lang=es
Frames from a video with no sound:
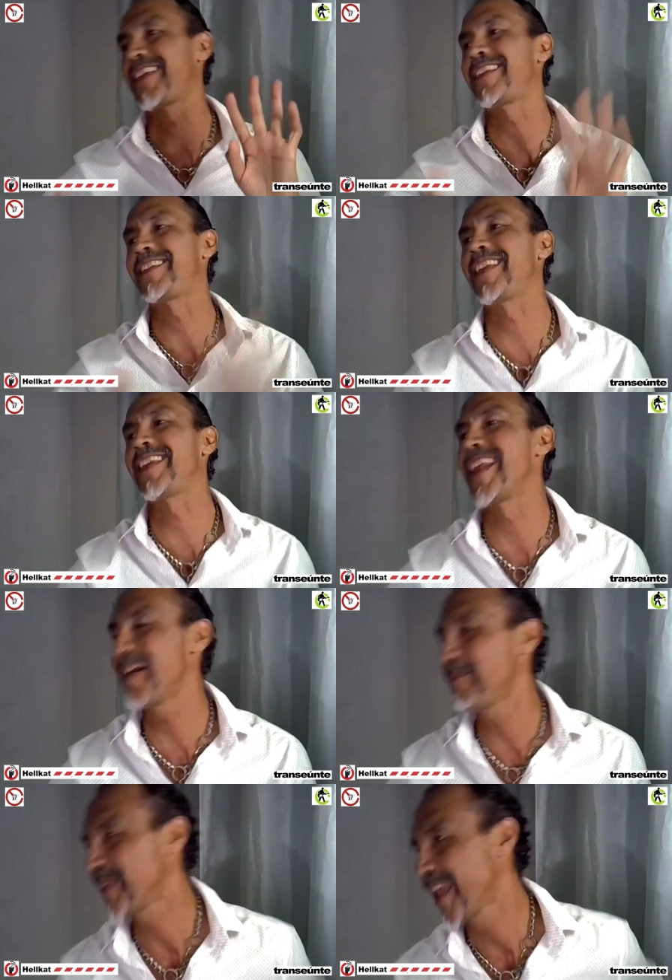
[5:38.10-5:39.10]

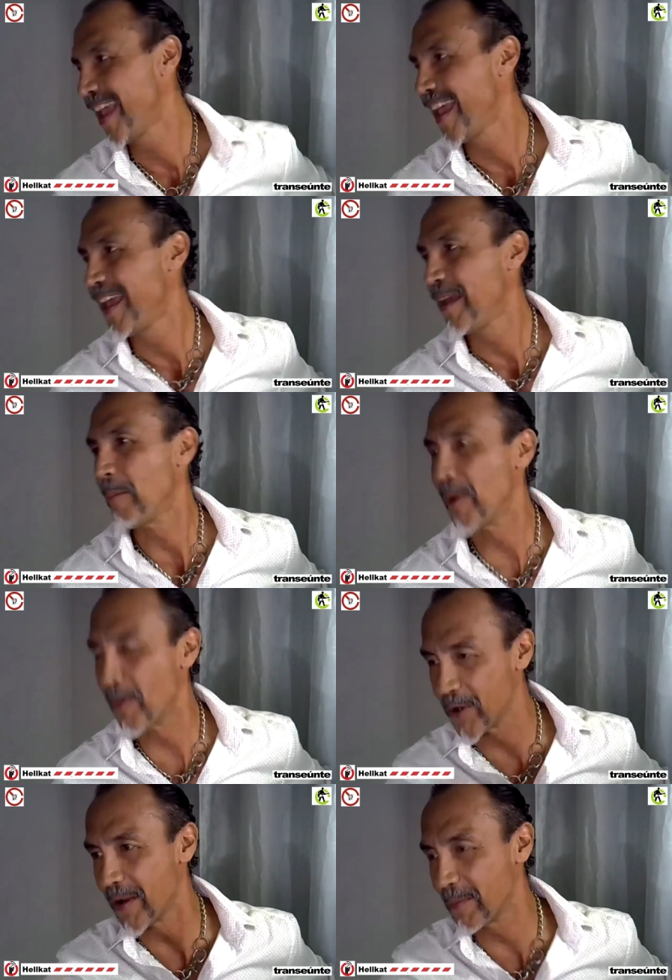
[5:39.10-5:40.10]
etcétera pero
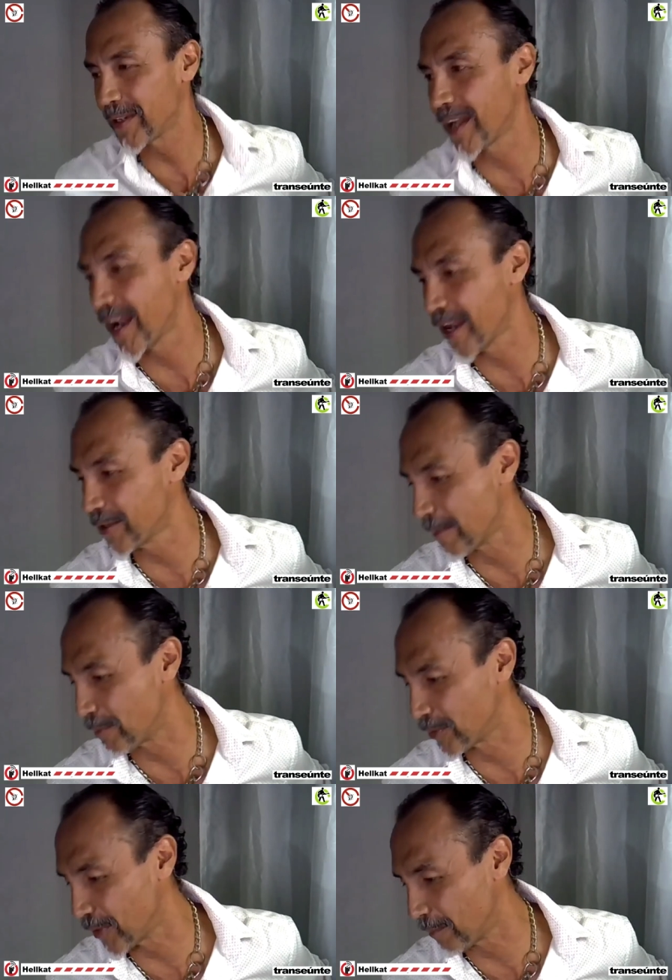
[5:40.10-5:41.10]
bueno, iremos aclarando ese
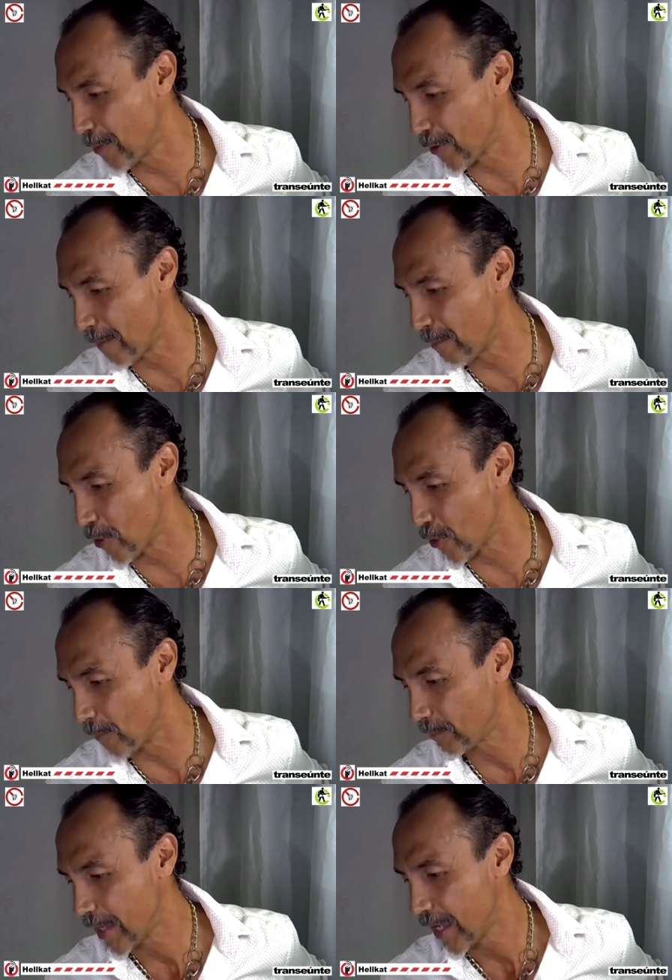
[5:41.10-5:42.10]
punto poco a
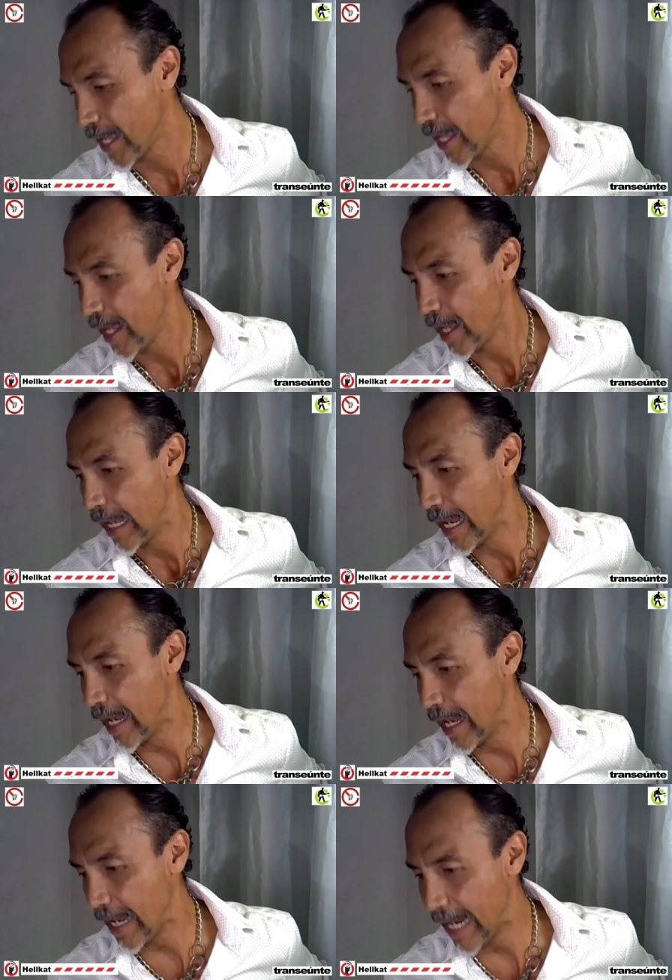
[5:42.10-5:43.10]
poco.
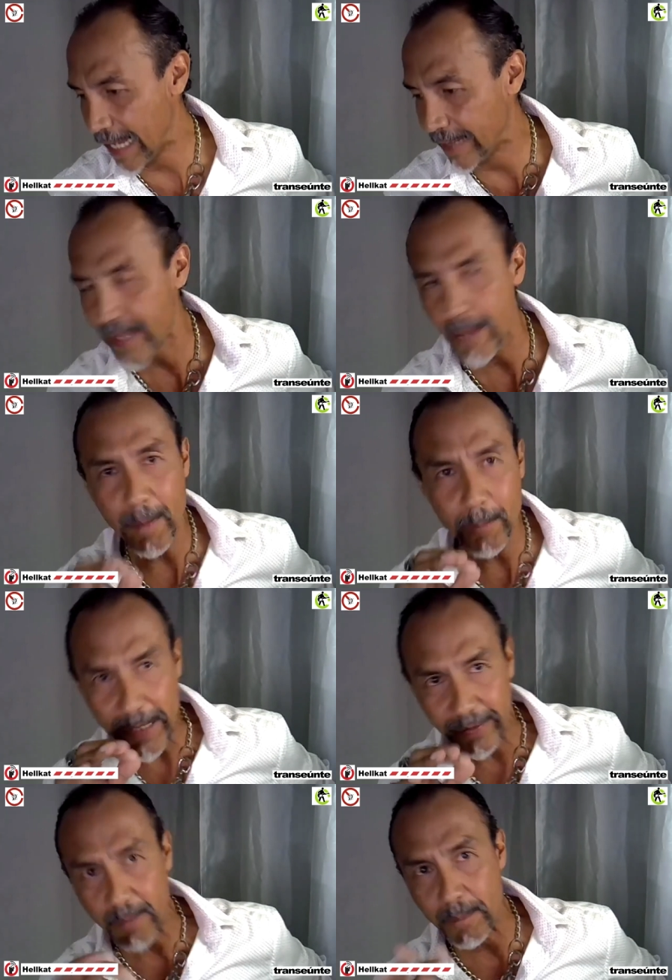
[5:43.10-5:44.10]
El tema
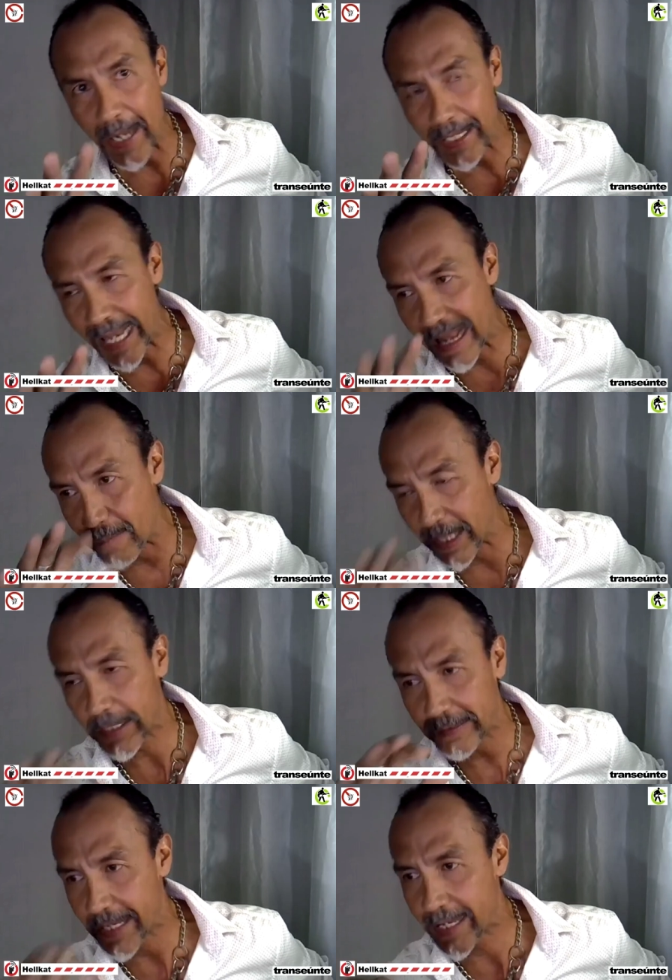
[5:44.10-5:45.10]
principal que la marcha
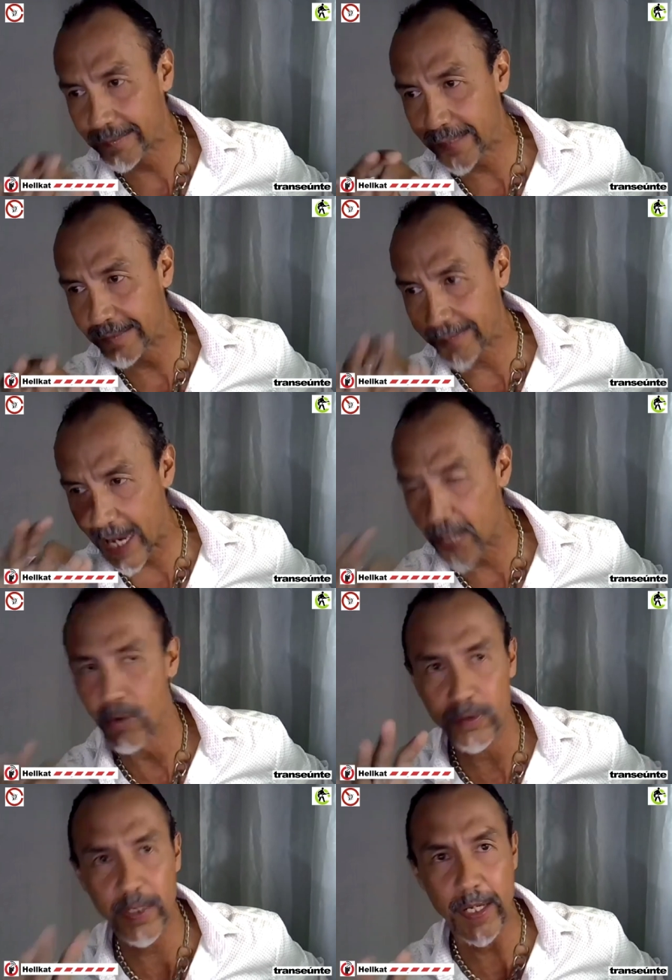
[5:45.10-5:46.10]
siniestra este año
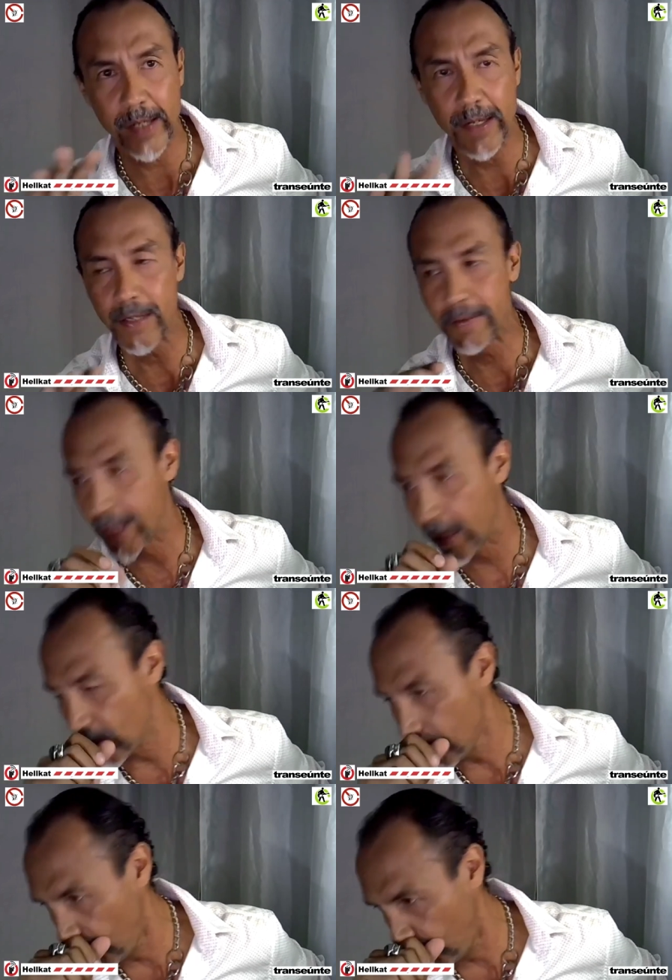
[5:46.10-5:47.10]
no se haya realizado